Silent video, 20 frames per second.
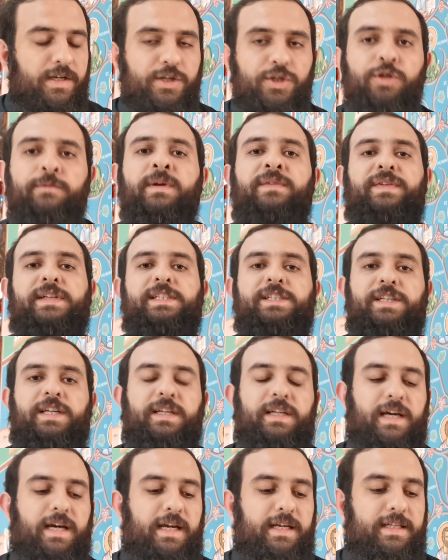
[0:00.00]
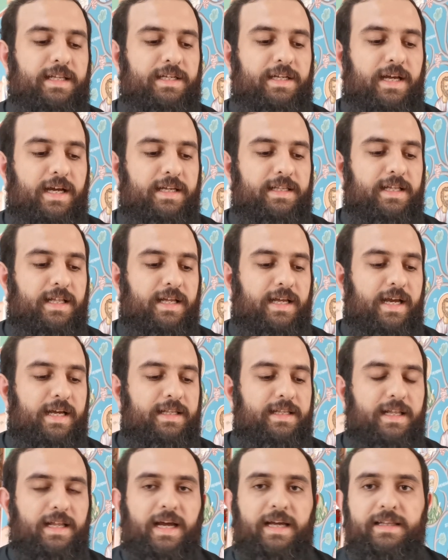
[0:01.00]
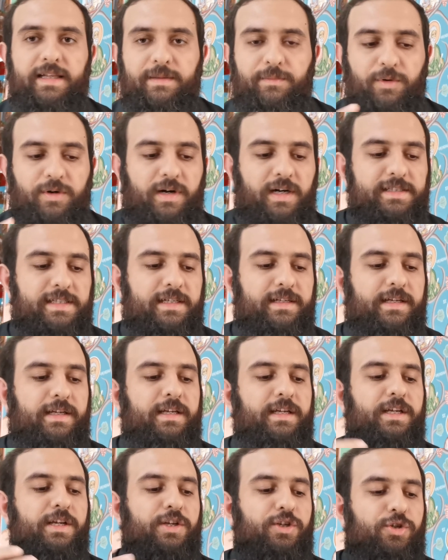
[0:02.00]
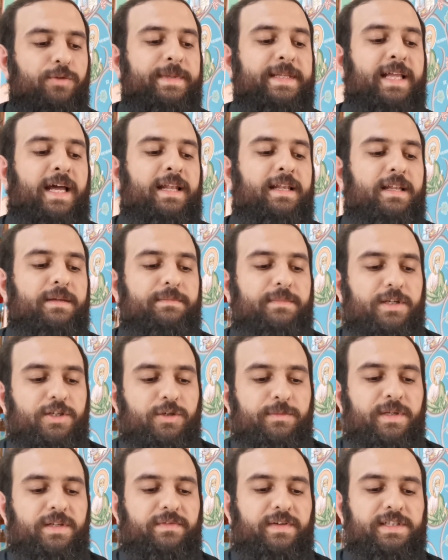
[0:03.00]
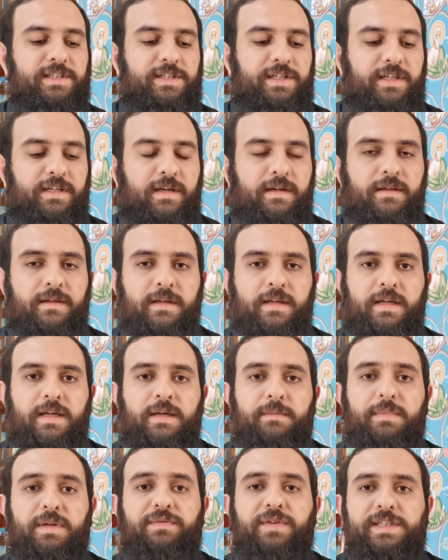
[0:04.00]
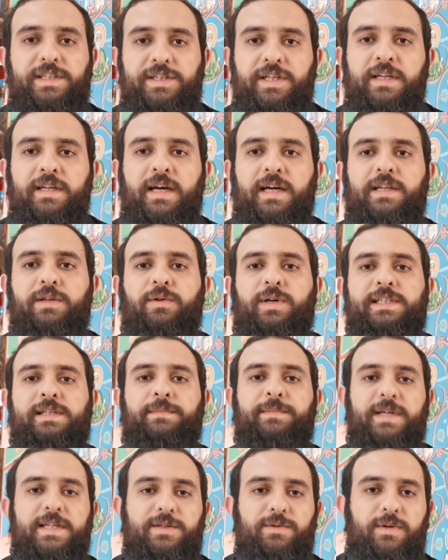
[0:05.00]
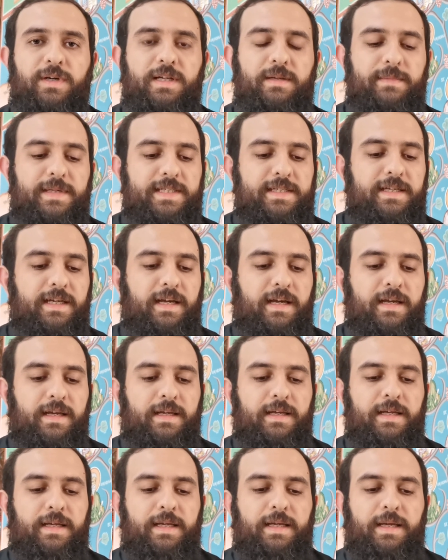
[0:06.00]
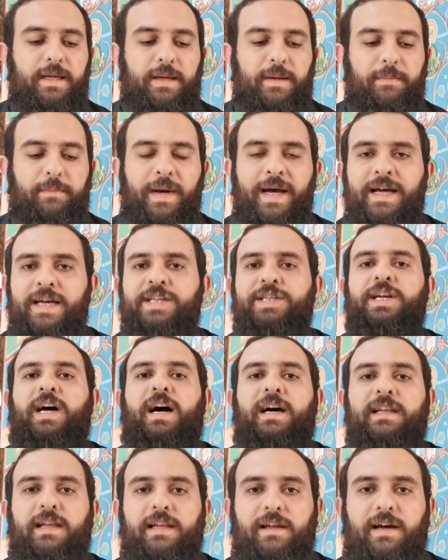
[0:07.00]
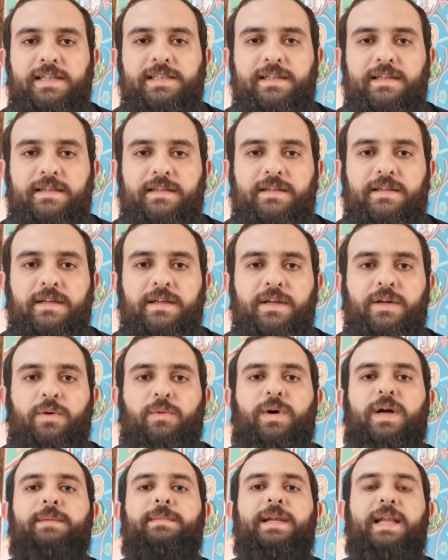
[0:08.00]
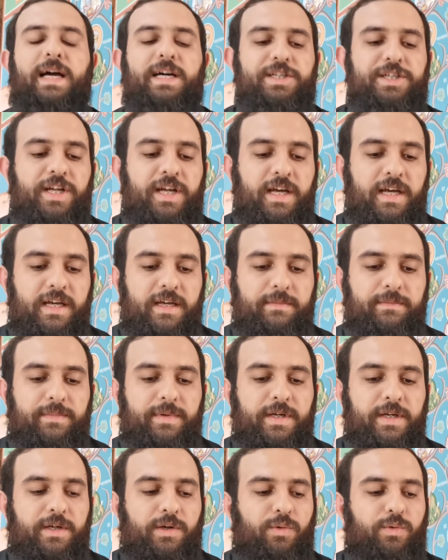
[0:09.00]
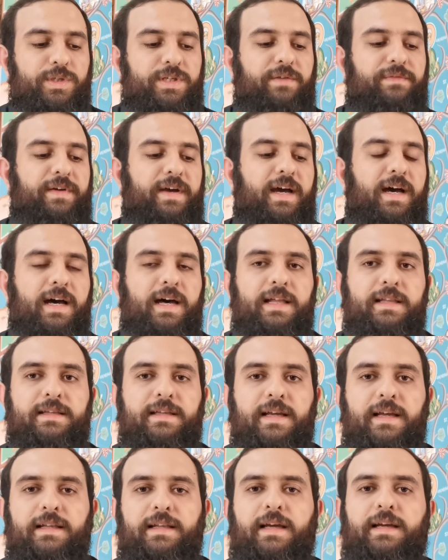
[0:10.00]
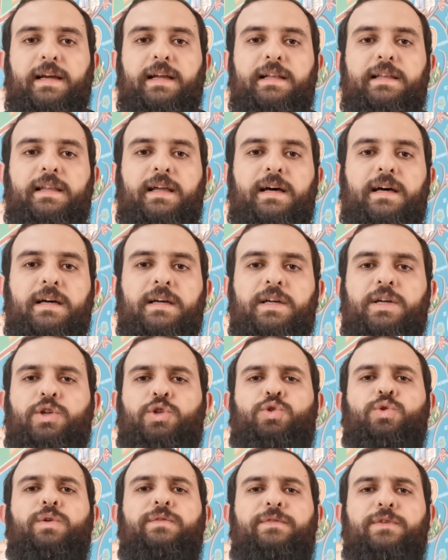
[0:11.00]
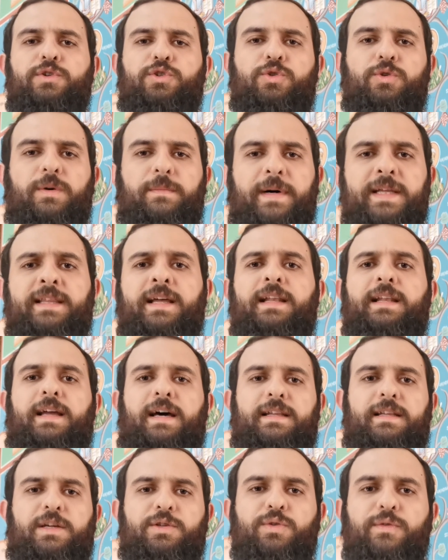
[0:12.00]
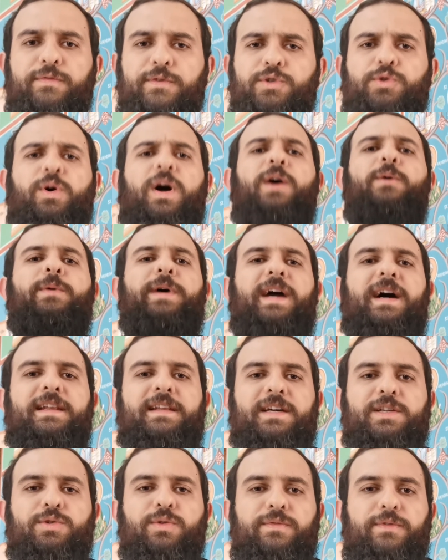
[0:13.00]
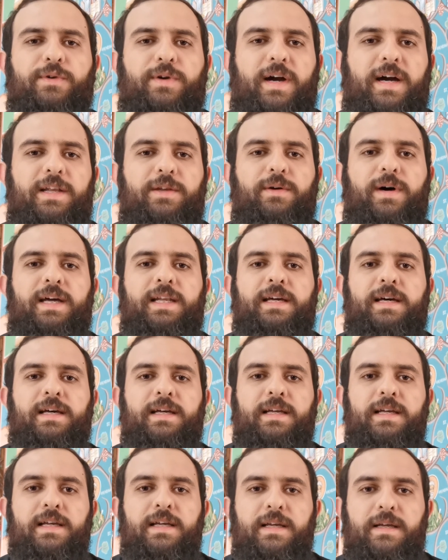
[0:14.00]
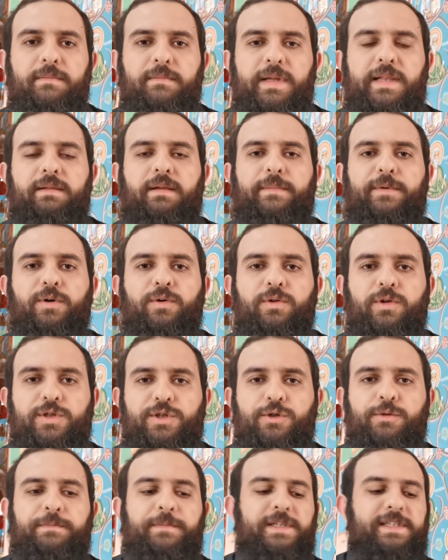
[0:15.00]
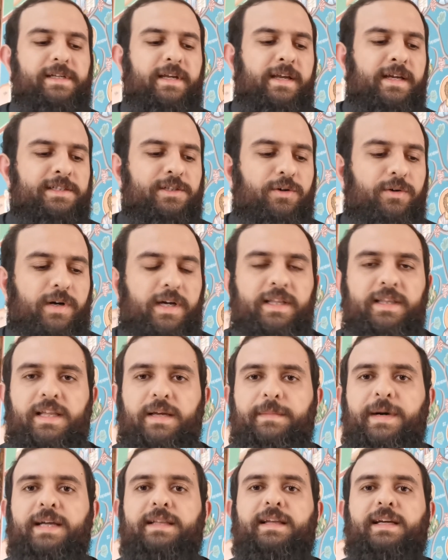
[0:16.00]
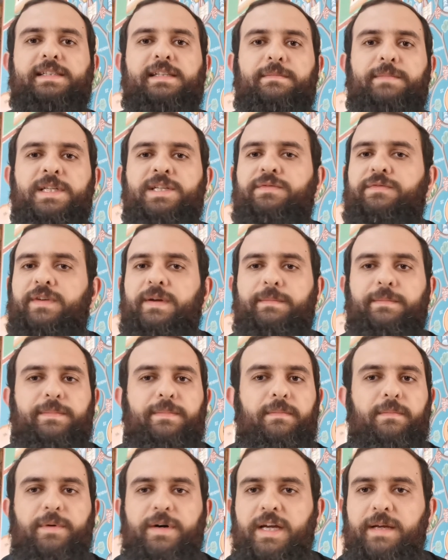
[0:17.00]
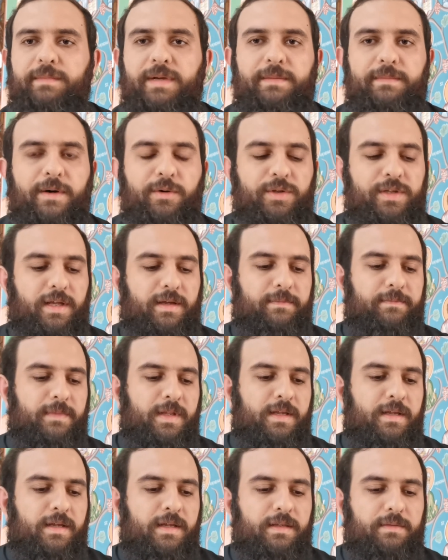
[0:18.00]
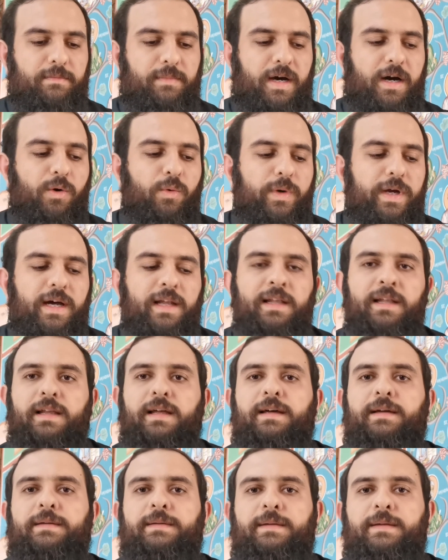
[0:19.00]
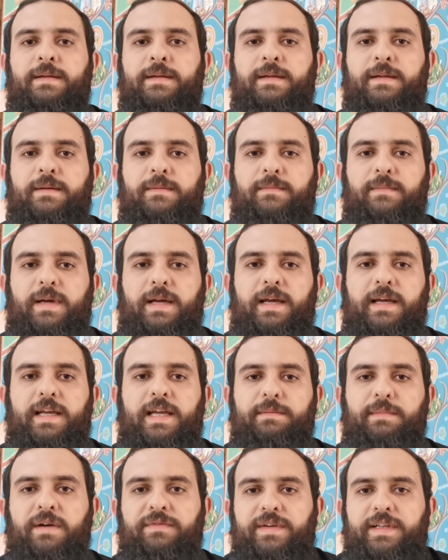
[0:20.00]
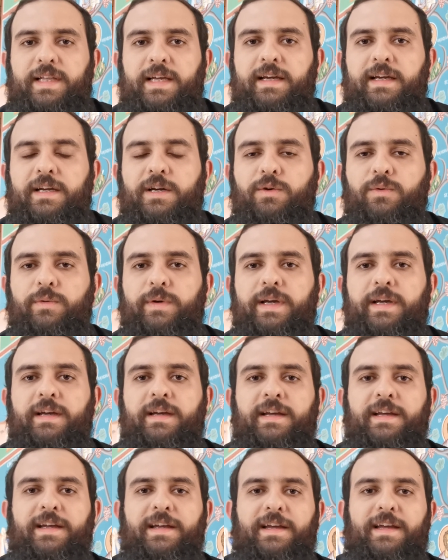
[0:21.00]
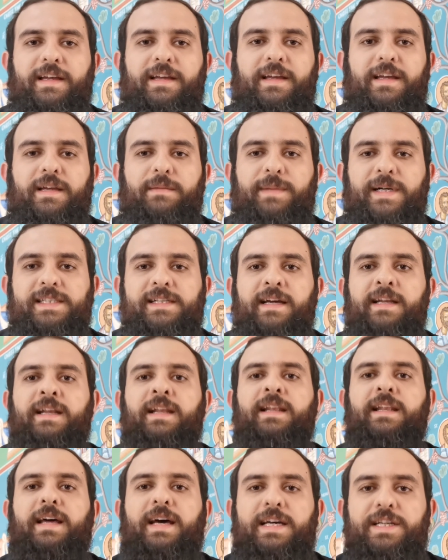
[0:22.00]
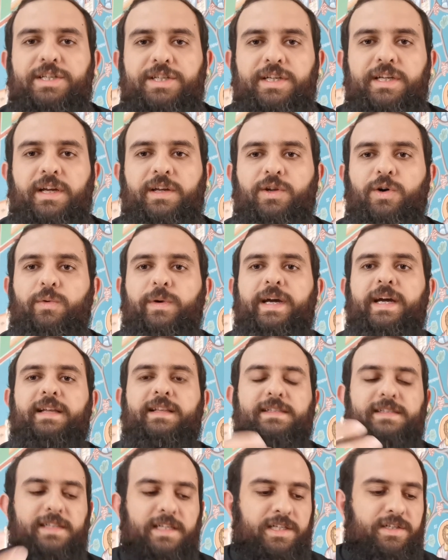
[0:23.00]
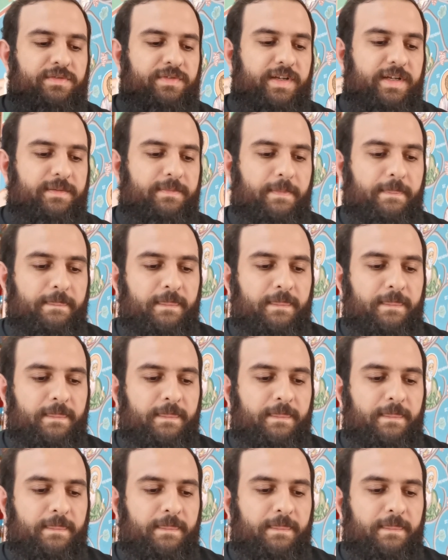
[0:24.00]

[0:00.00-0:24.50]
شو بيفرجينا هيدا هيدا هيدا هيدا المقارنة شو بتعلمنا شو بتفرجينا بتفرجينا انه الرب يسوع المسيح ما اجى على الارض وعمل عجائب وشفاءات ليقلنا شوفوا شو بطل انا شوفوا شو قوي انا شوفوا كانه انا مثل ما بيقولوا سوبر هيرو عندي مقدره بشفي بقيم الموتى ما هو الله ما هيك ما في داعي هو يبرهن لنا هالشيء انه هو قادر يشفي